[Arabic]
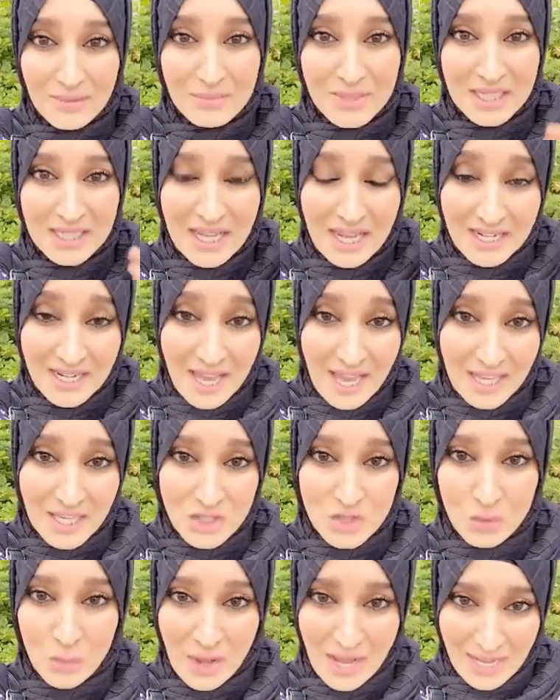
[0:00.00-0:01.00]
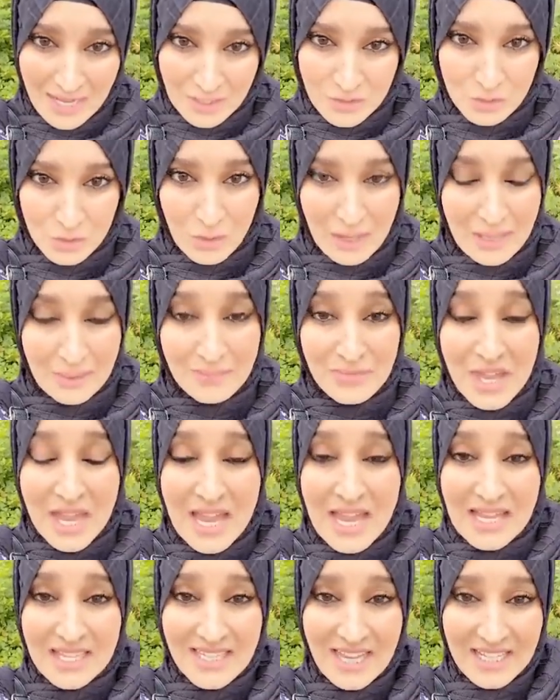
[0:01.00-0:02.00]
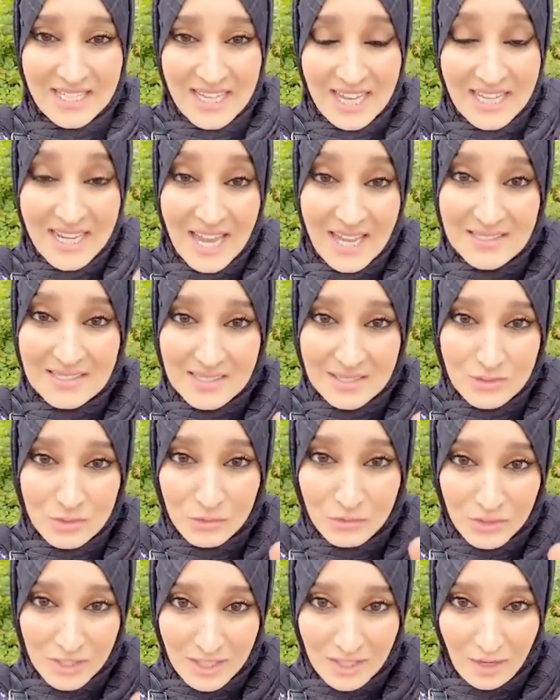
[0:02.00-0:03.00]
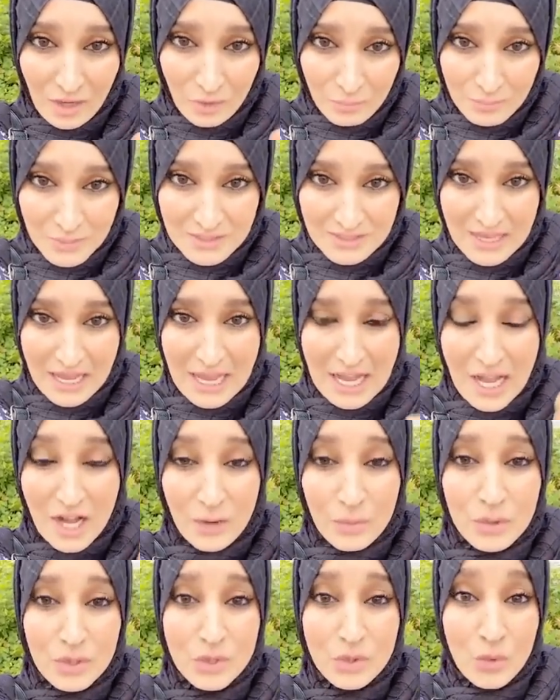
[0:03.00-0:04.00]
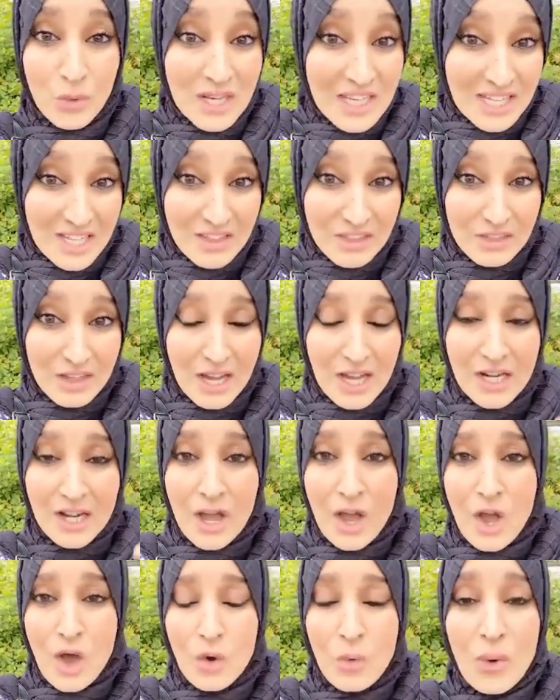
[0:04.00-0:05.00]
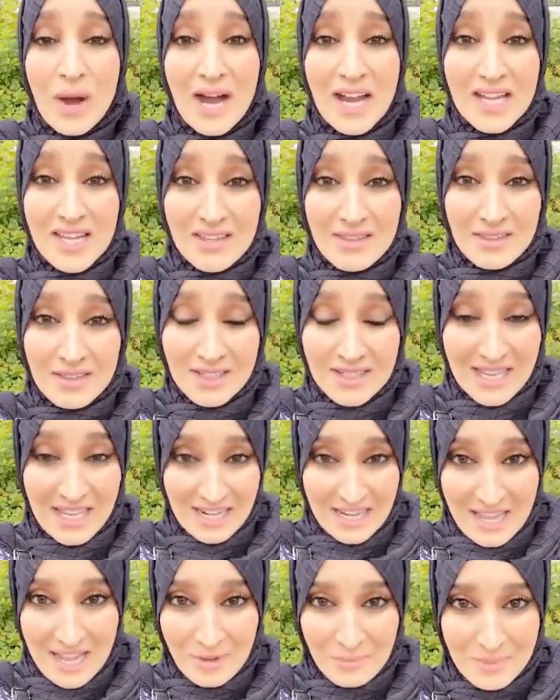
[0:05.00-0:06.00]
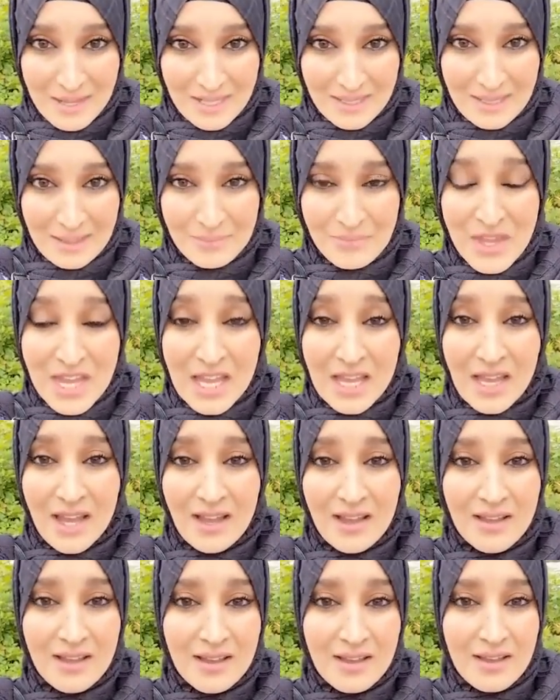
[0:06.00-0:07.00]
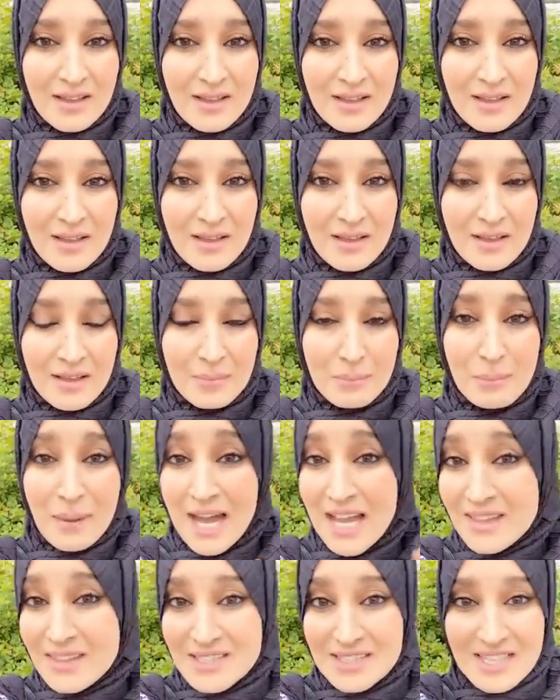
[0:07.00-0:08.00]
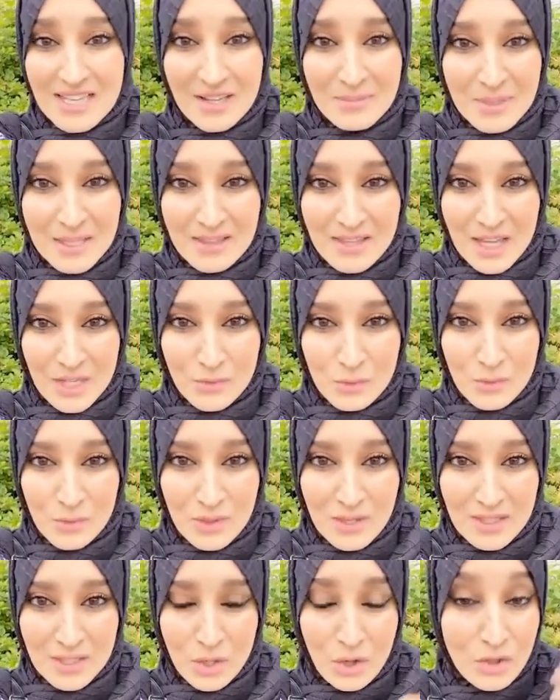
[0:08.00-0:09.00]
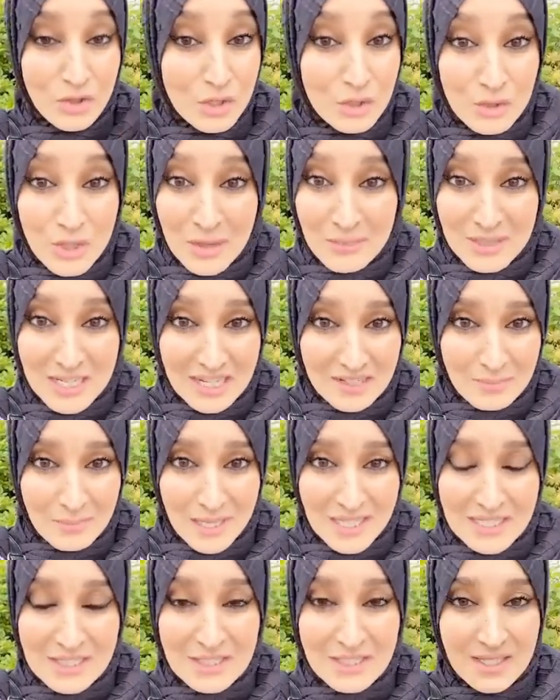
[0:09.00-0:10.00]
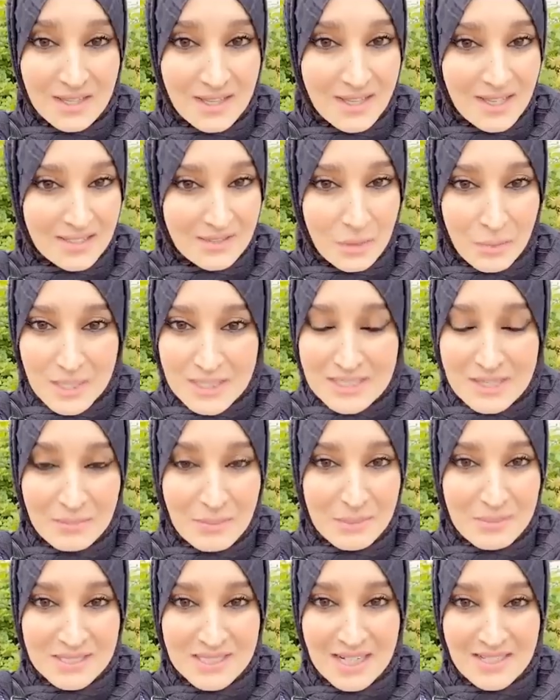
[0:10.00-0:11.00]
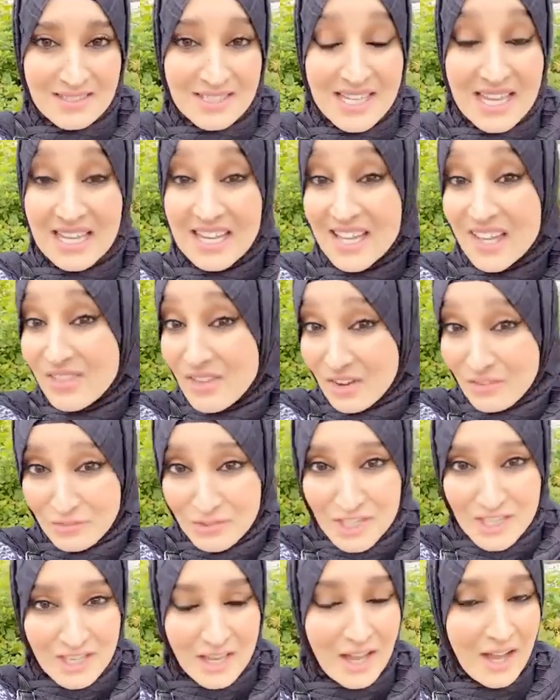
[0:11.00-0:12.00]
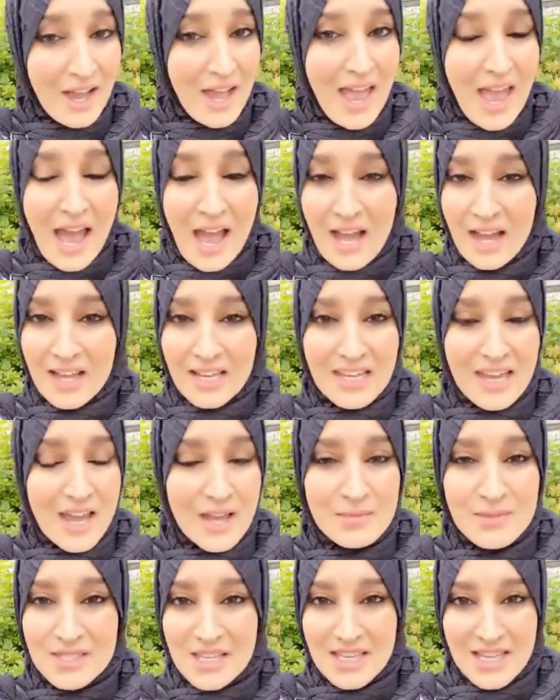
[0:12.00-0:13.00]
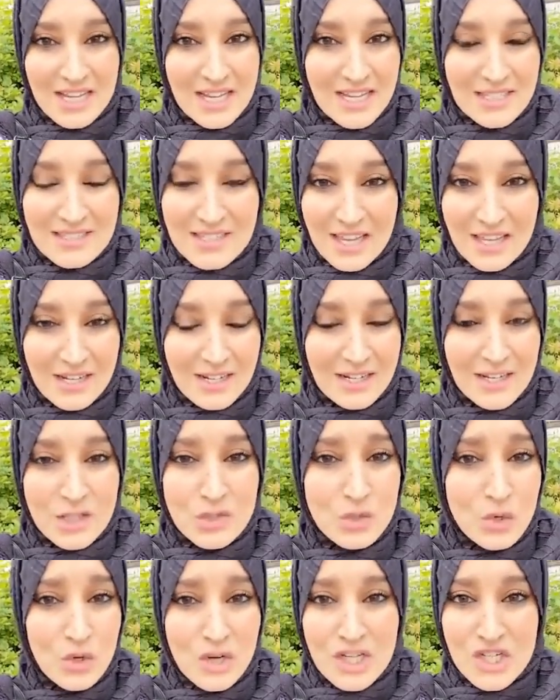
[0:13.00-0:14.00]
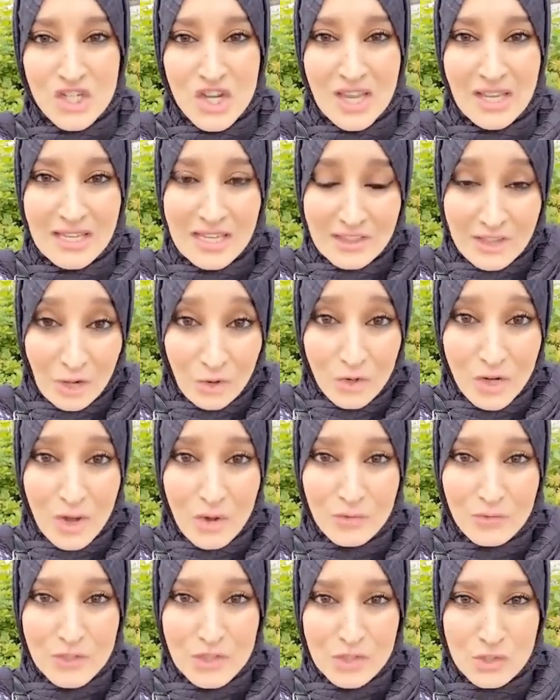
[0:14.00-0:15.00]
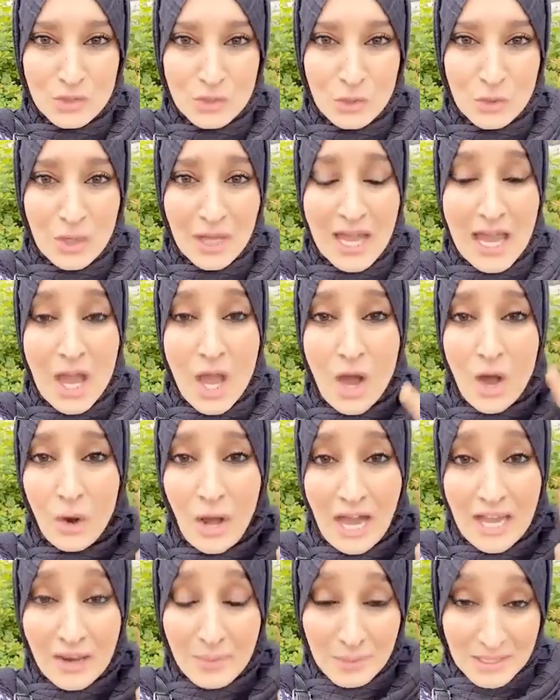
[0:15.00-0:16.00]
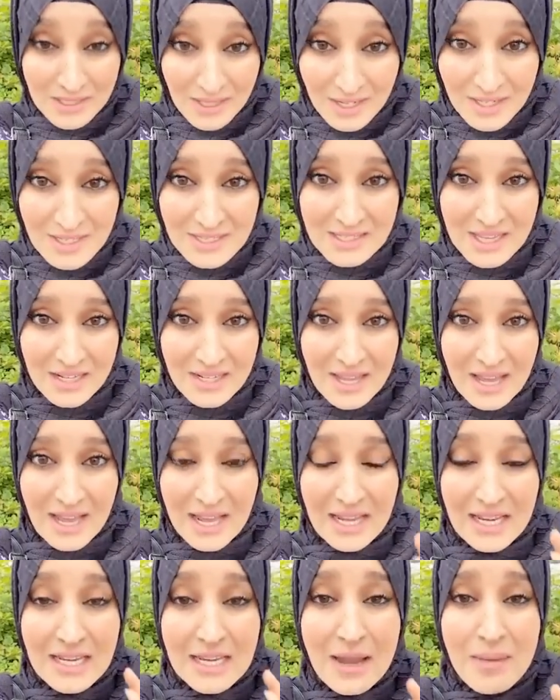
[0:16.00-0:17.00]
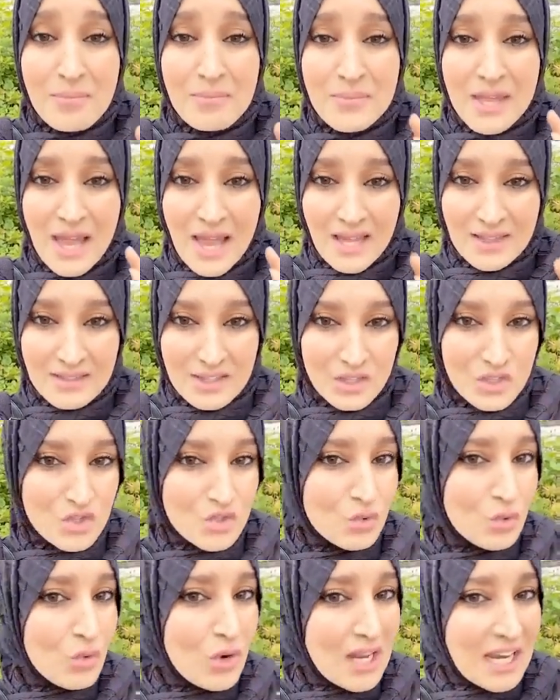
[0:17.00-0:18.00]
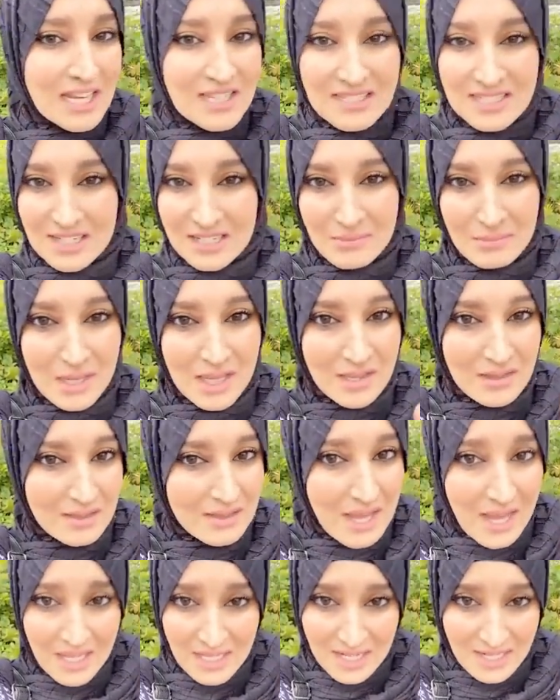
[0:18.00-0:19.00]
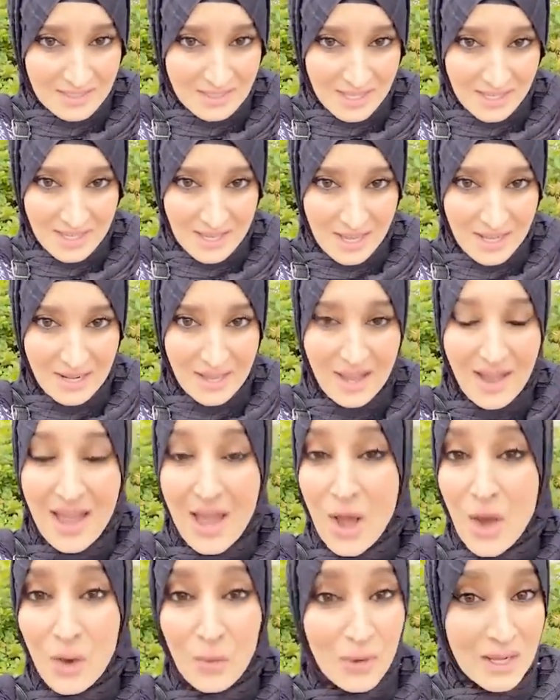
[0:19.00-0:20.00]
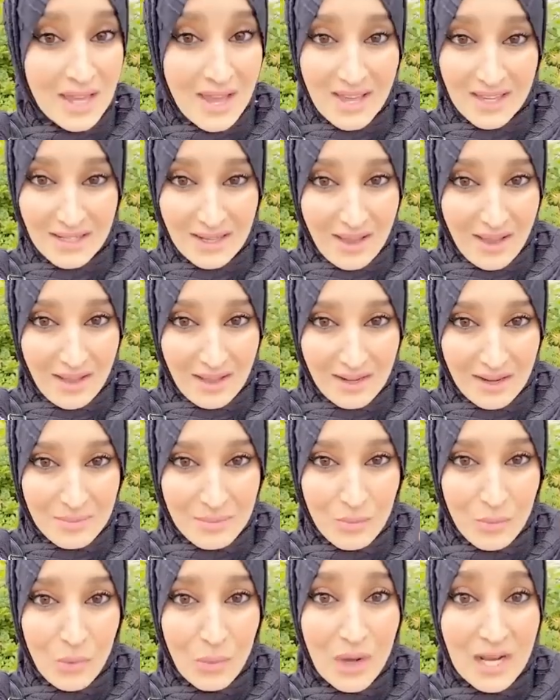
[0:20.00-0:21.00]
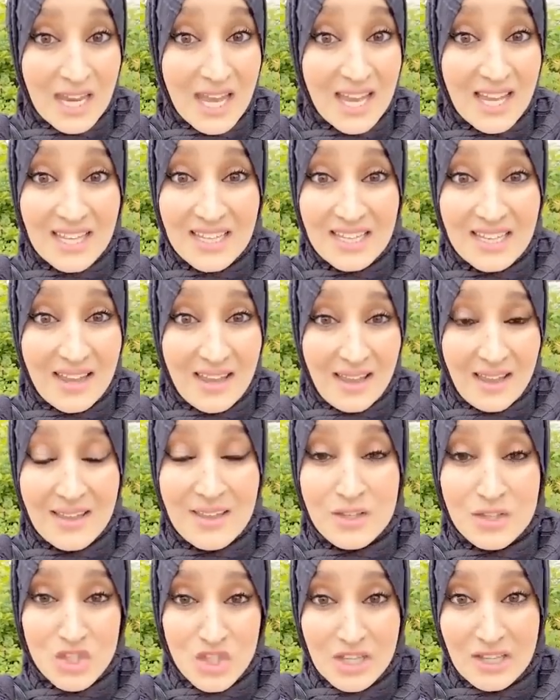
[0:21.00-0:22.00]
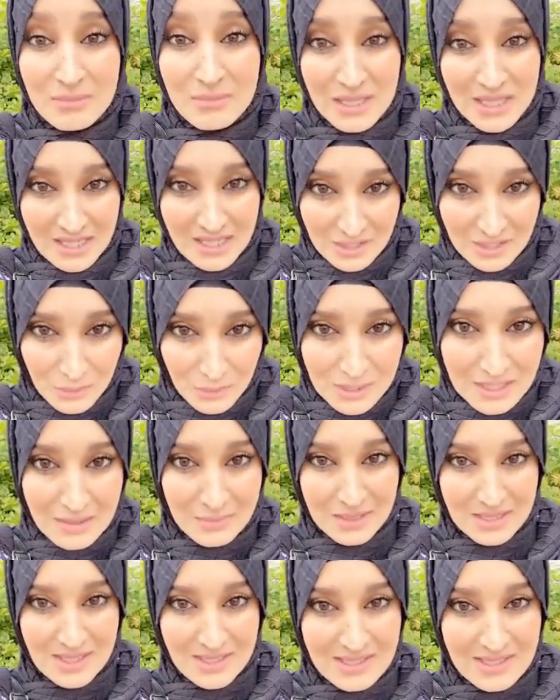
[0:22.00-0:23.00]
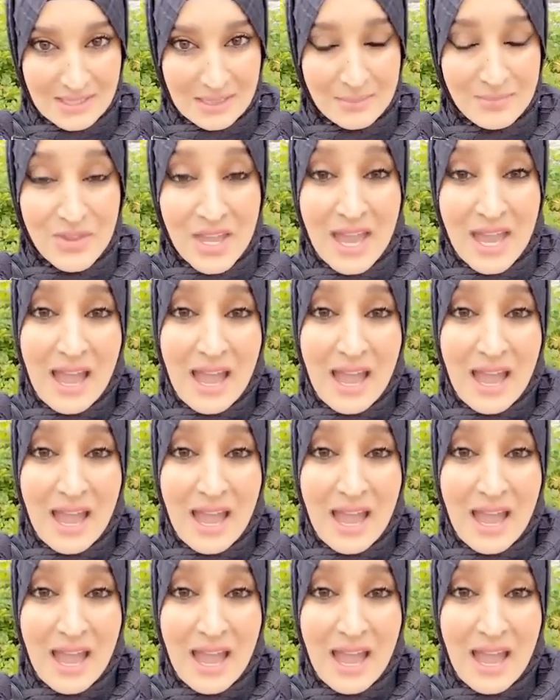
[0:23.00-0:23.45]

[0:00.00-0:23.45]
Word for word: أمين أنهيت وأعدتها يعني أنا عززت فيه حب التعاون والإيثار وأيضا الأمانة آه، بعض التلاميذ كانوا يحضرون من البيت آه، أدواتهم المدرسية الإضافية أقلام سيالات كراريس كل شيء يضعونه في الصندوق وعلى مدار سنة لم يحتج ولا تلميذ لا إلى سيالة ولا إلى قلم ولا إلى أي شيء من الأدوات المدرسية